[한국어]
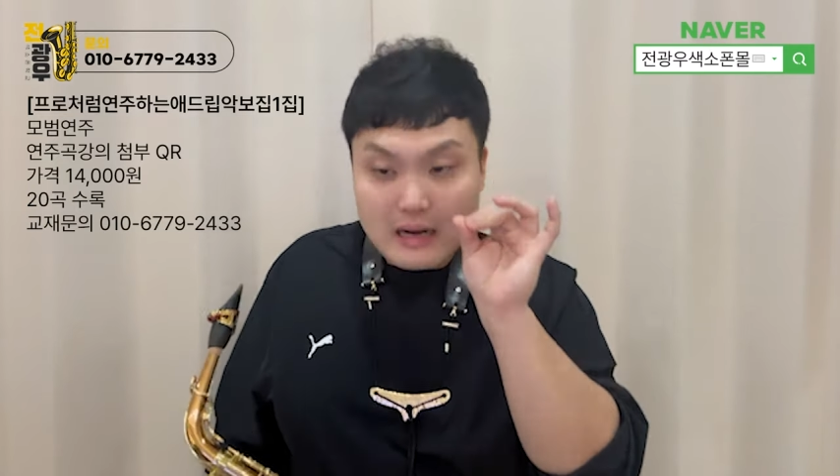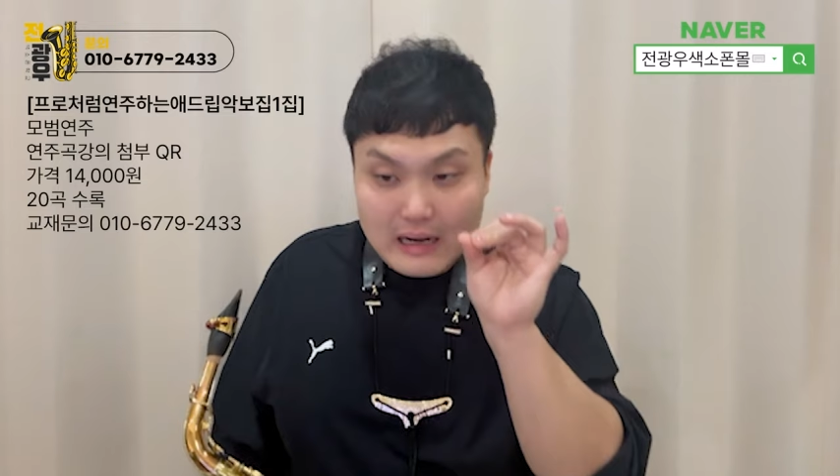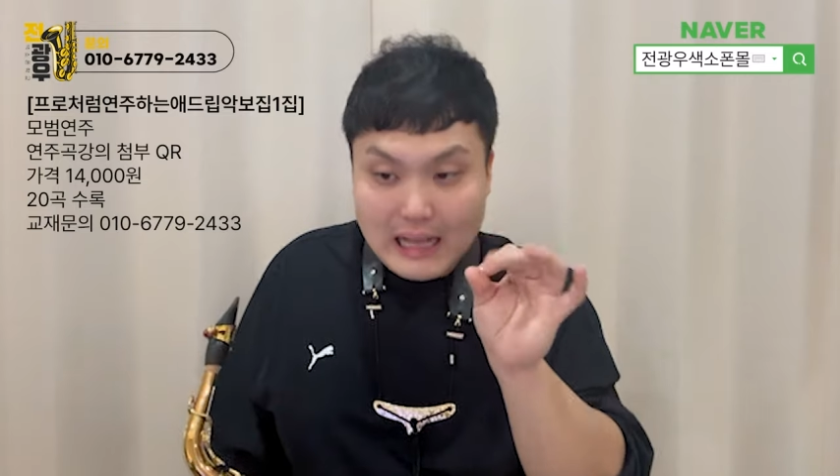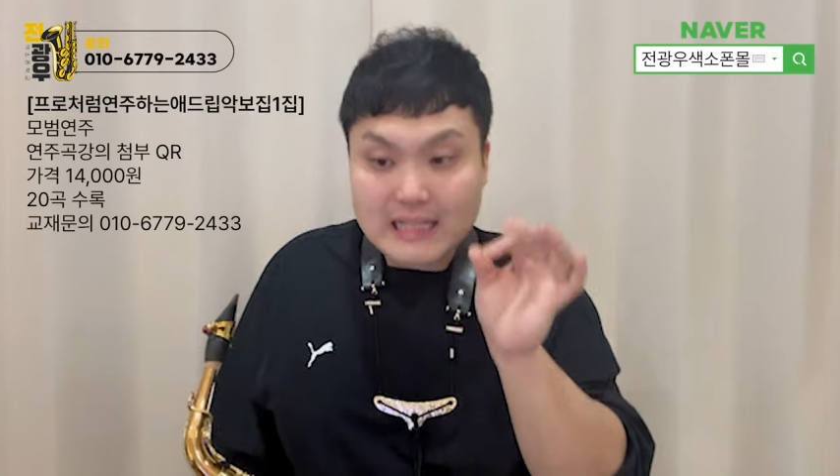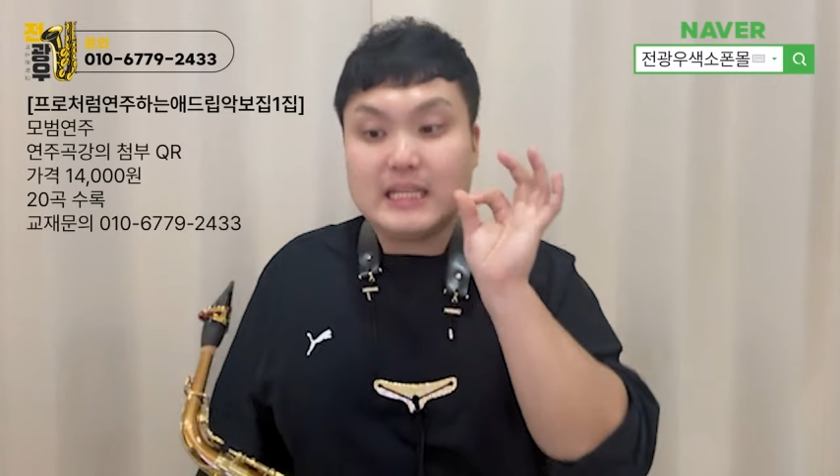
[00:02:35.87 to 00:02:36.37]

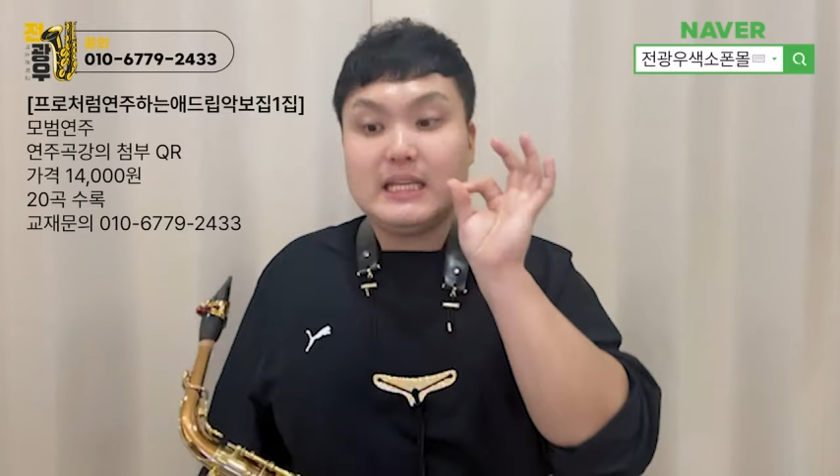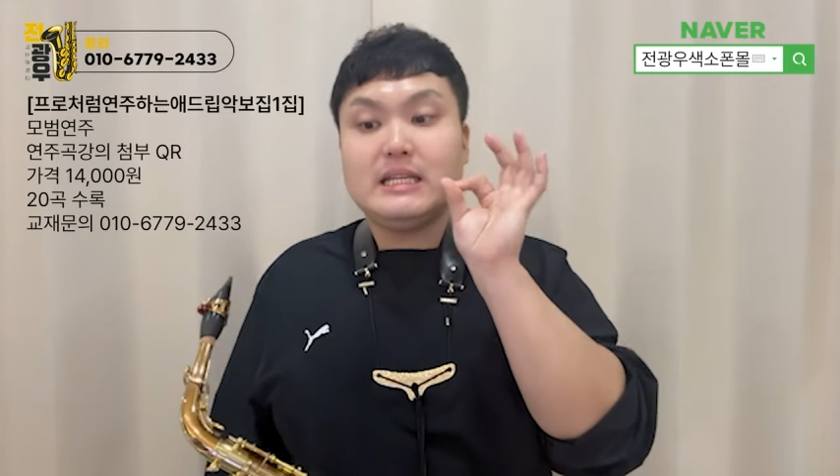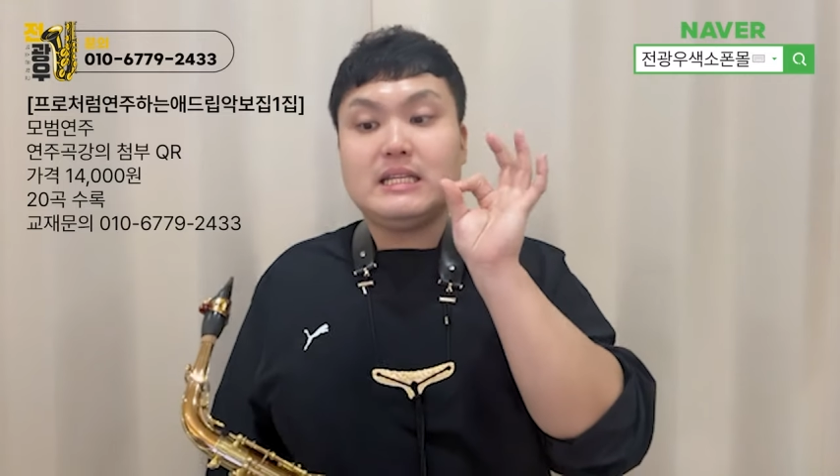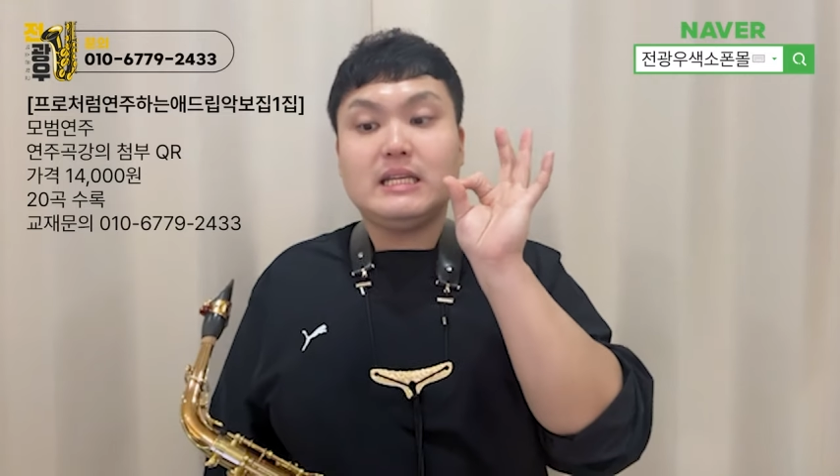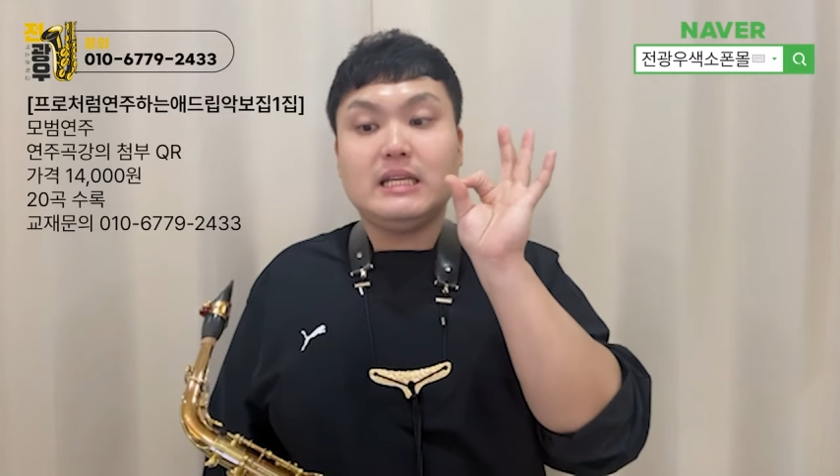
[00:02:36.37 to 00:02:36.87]

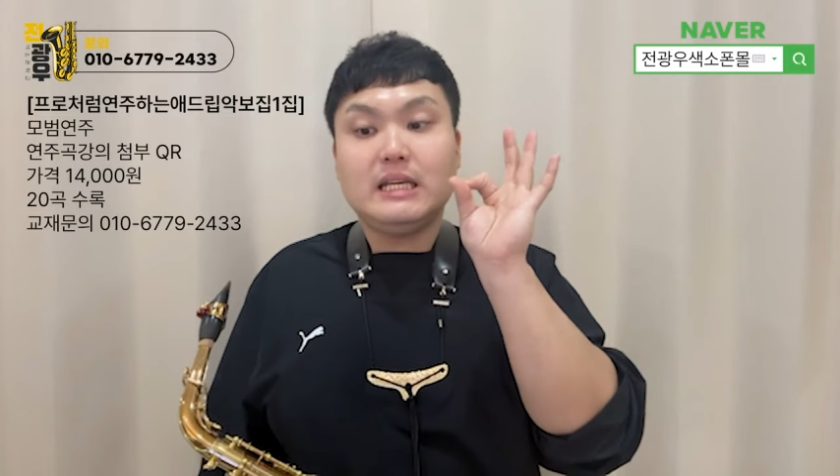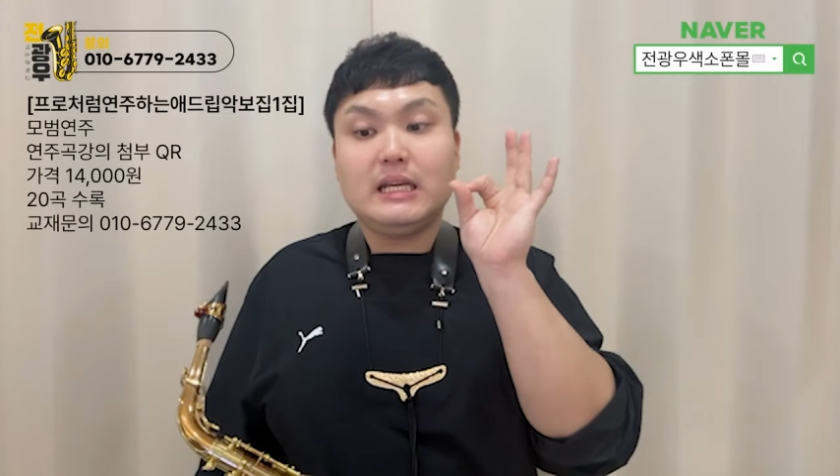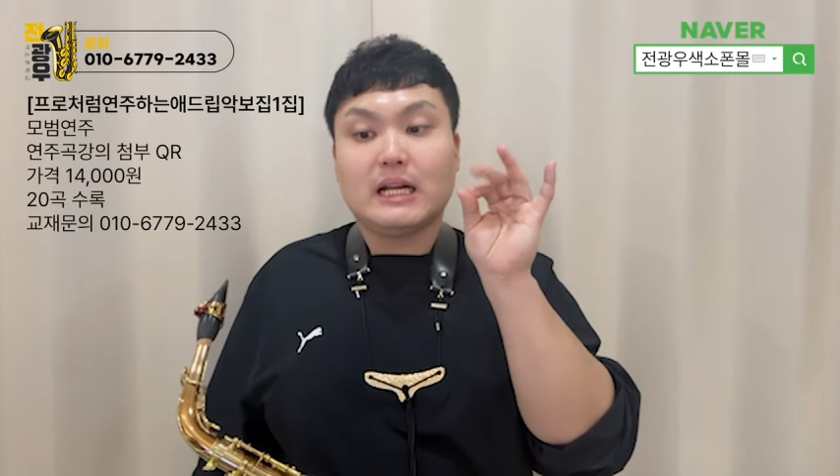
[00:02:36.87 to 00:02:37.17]
라시시